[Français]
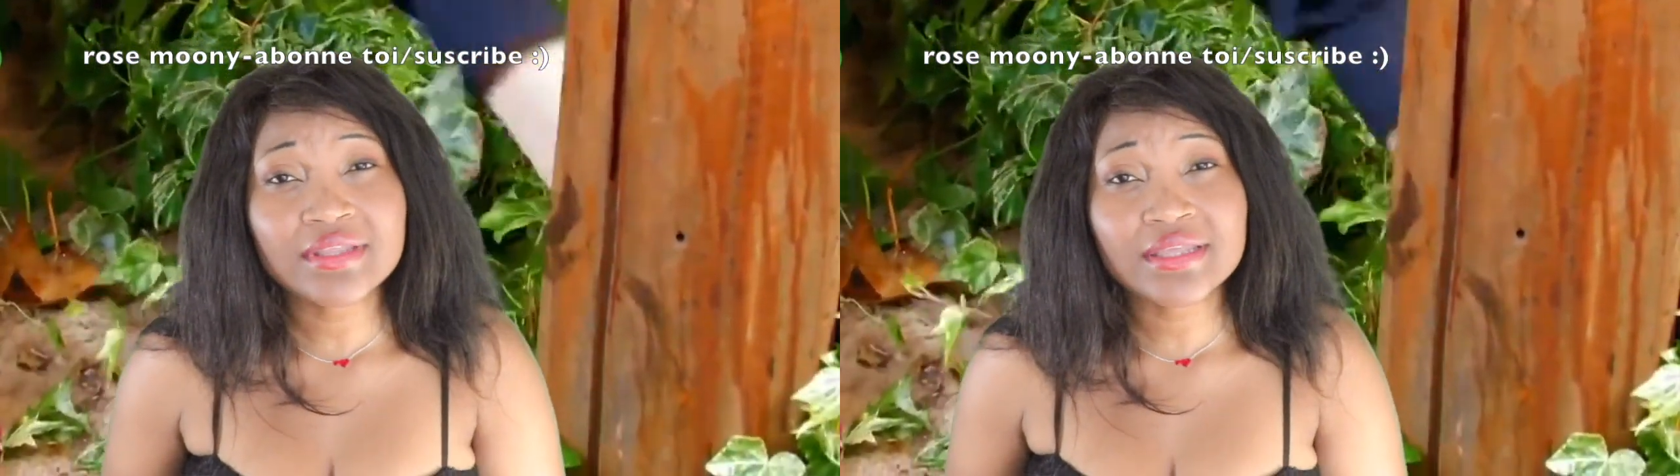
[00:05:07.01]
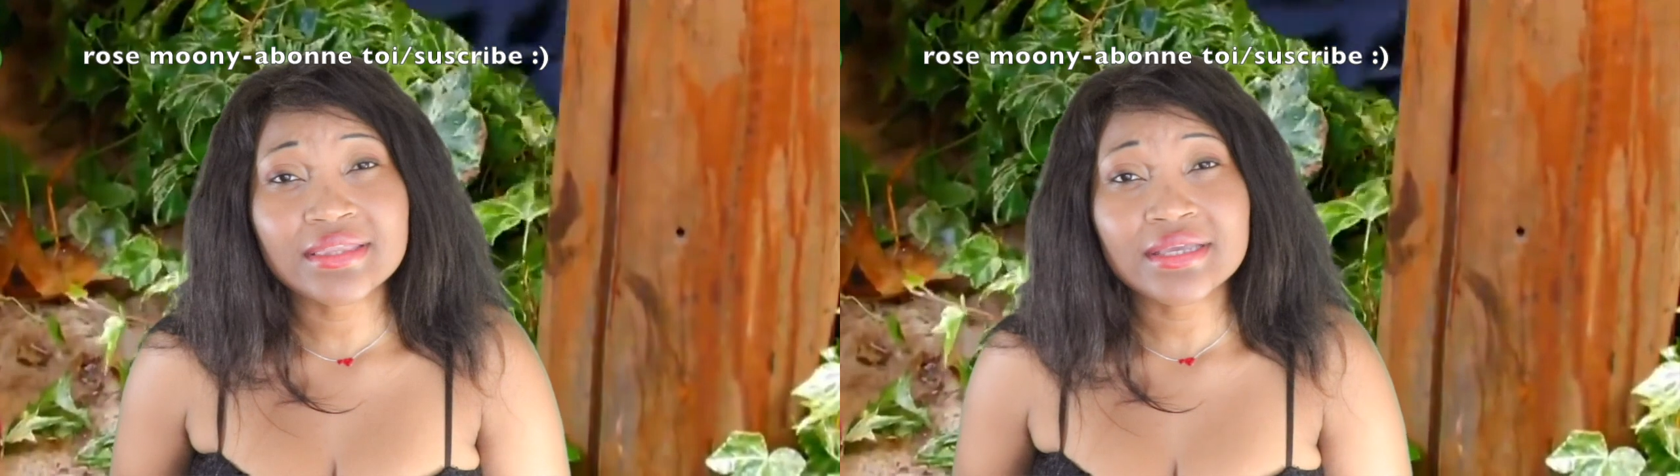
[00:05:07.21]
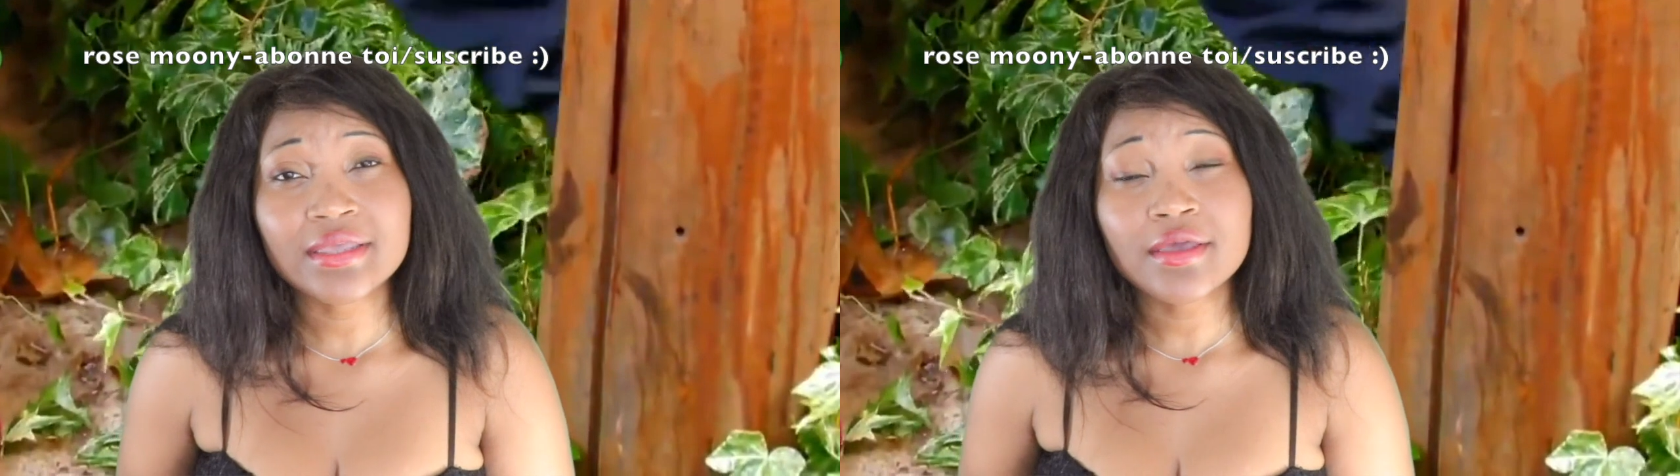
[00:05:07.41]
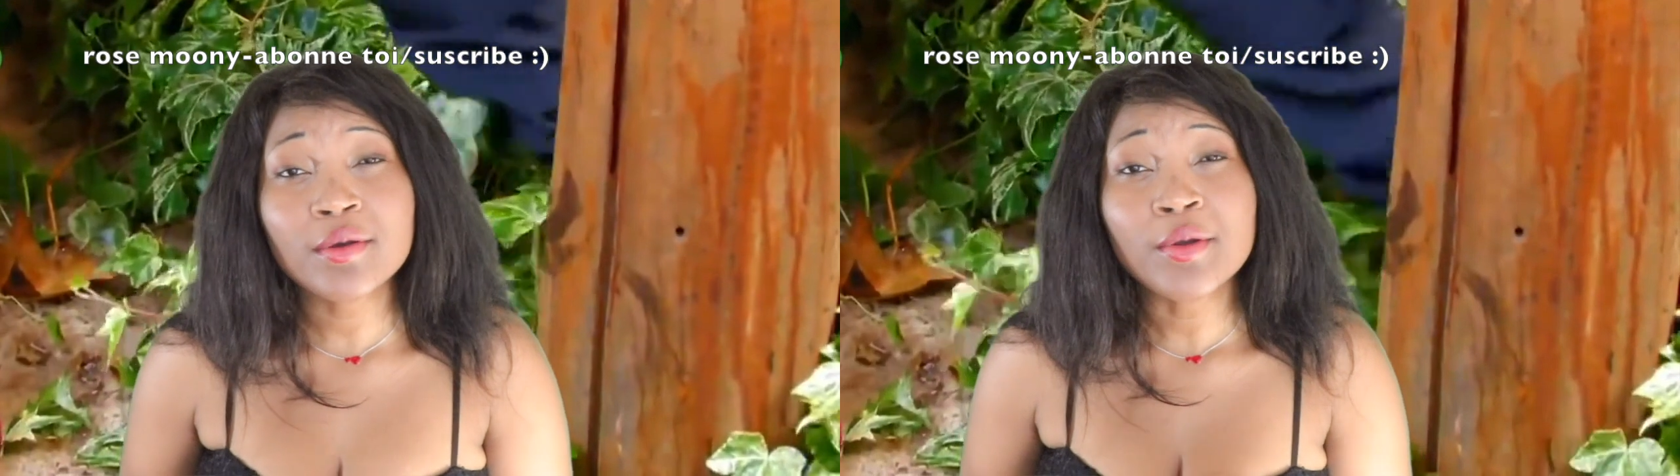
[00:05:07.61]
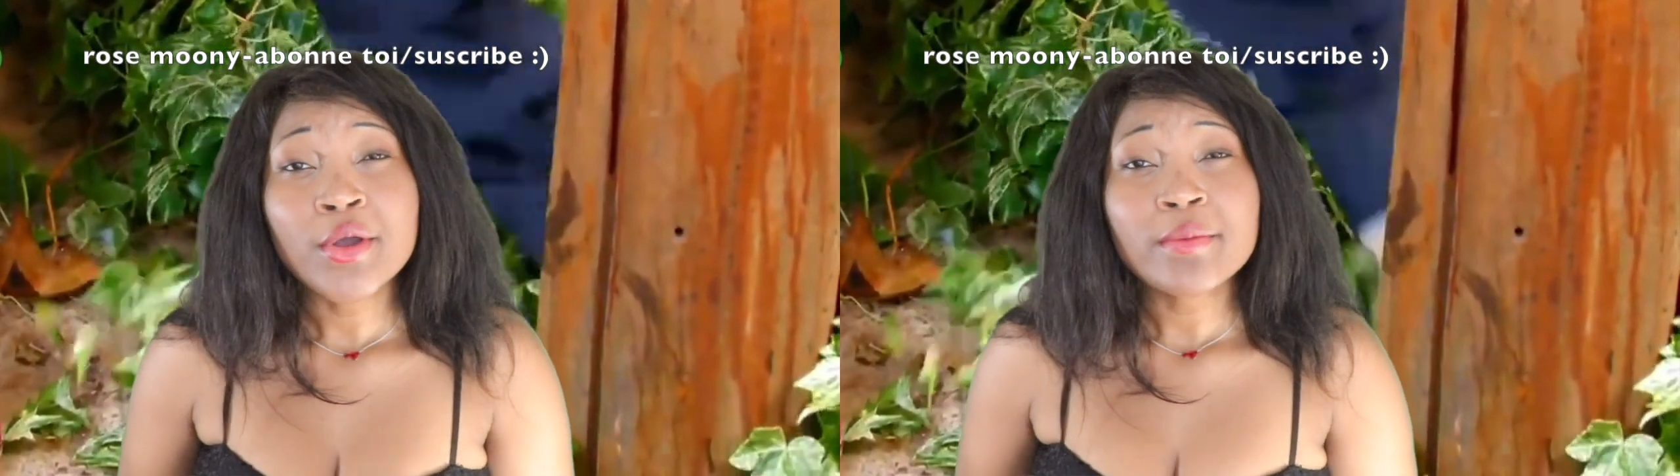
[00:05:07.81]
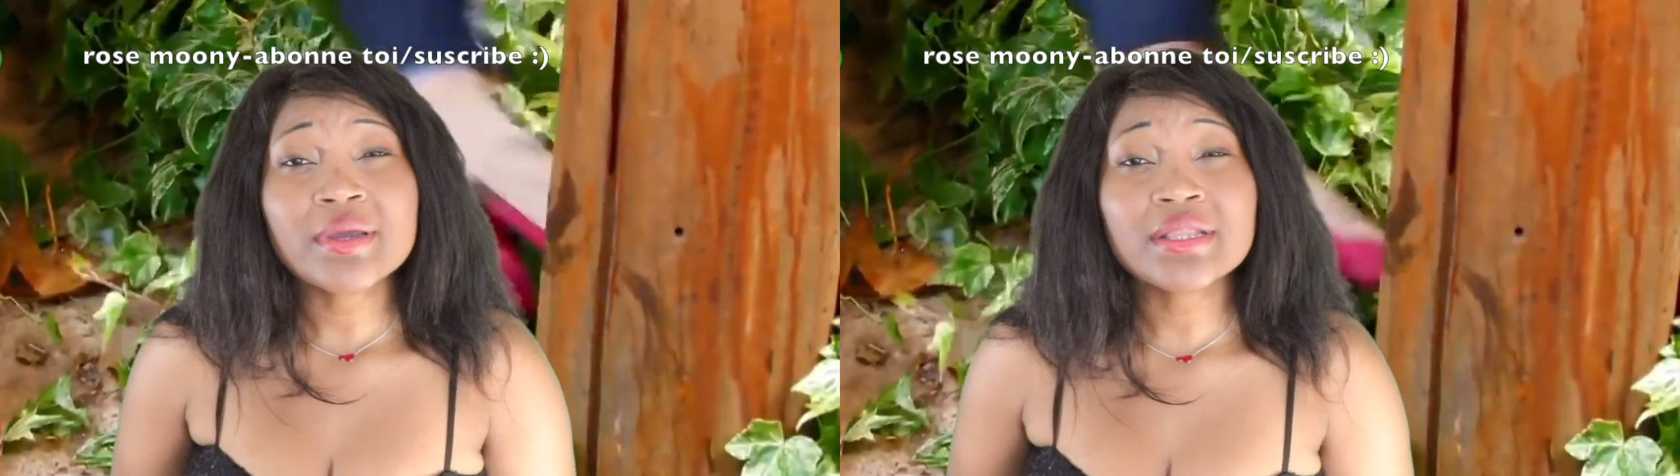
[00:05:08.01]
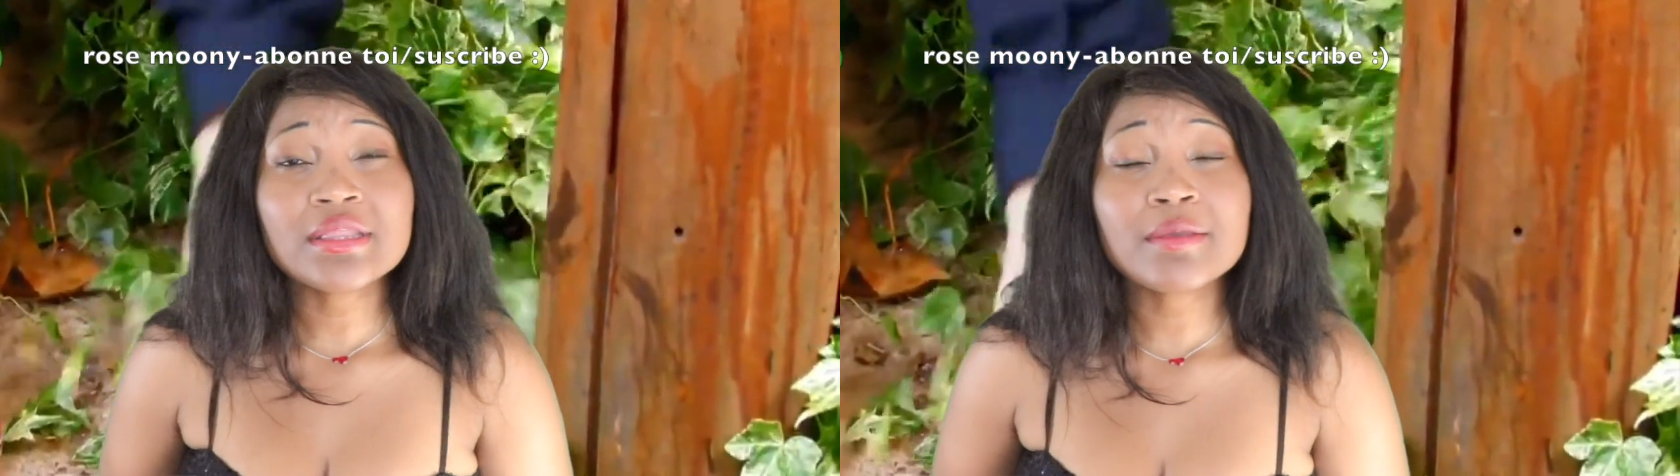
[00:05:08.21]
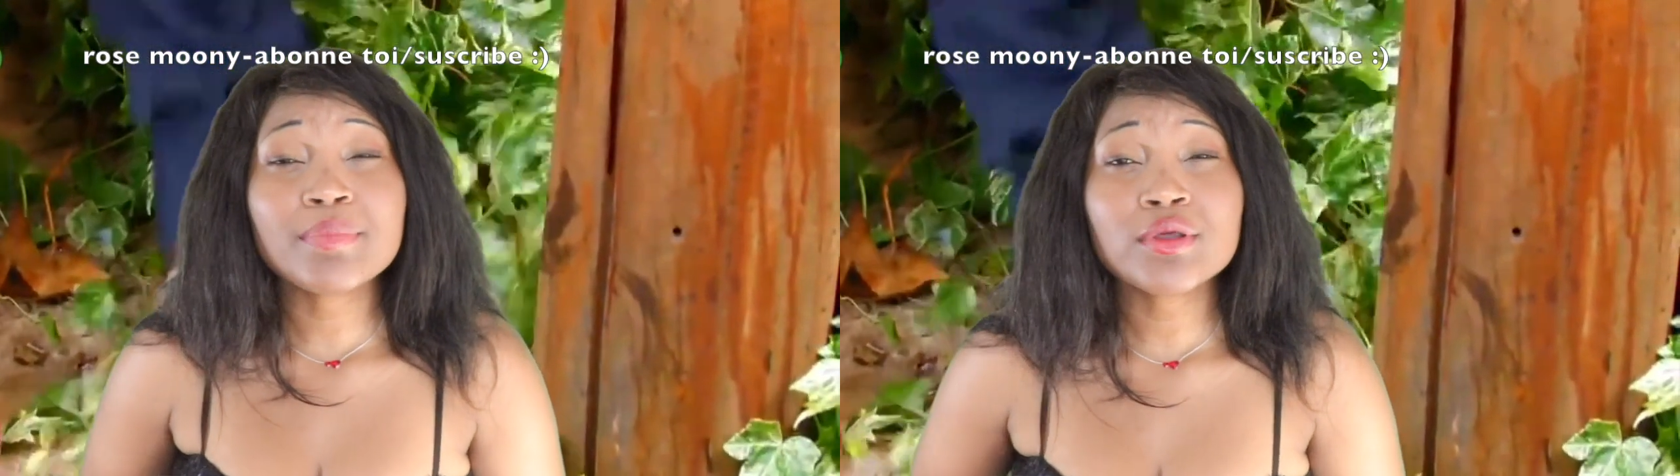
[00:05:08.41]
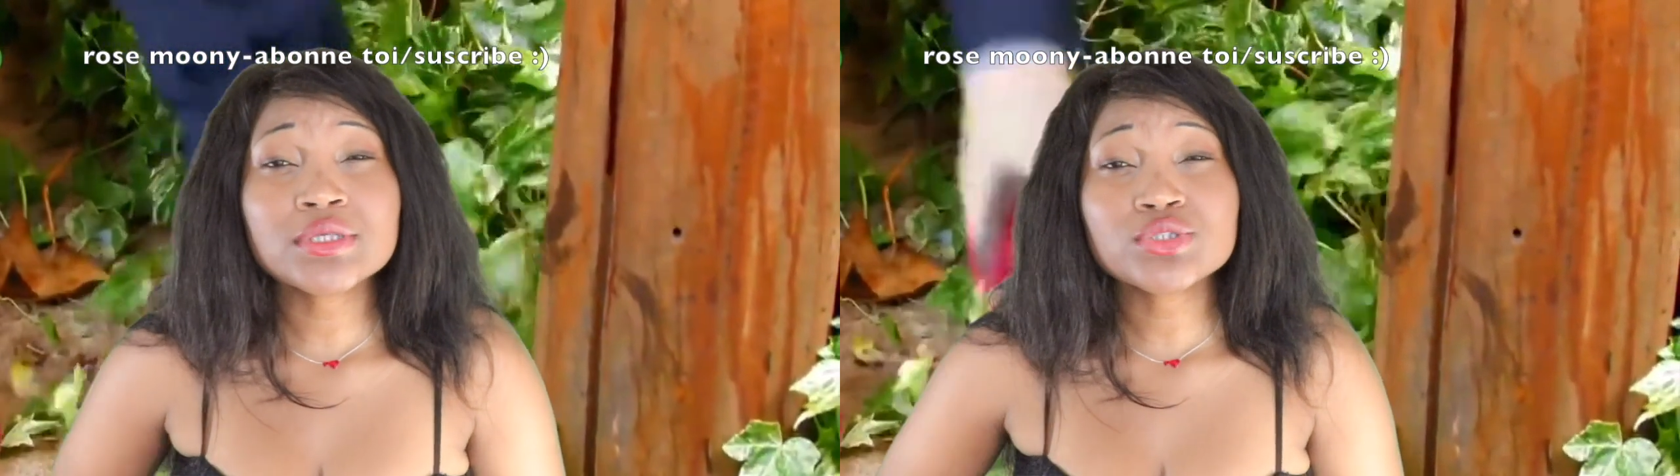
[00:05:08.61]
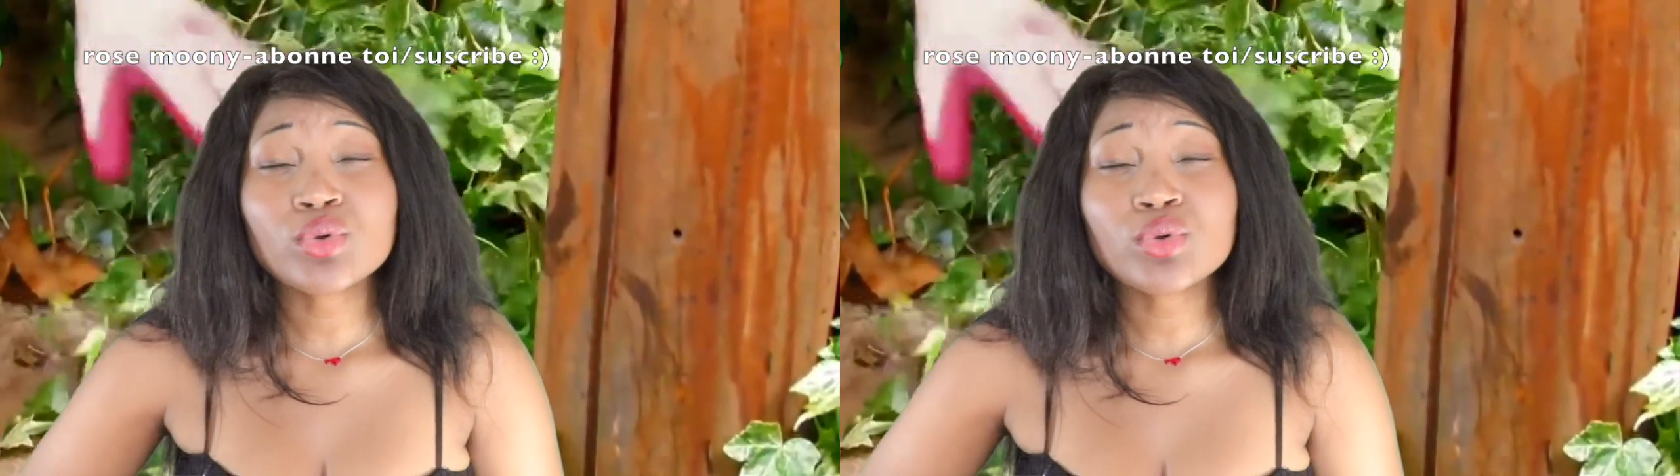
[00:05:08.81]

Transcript: d'intérieur, prenez des plantes qui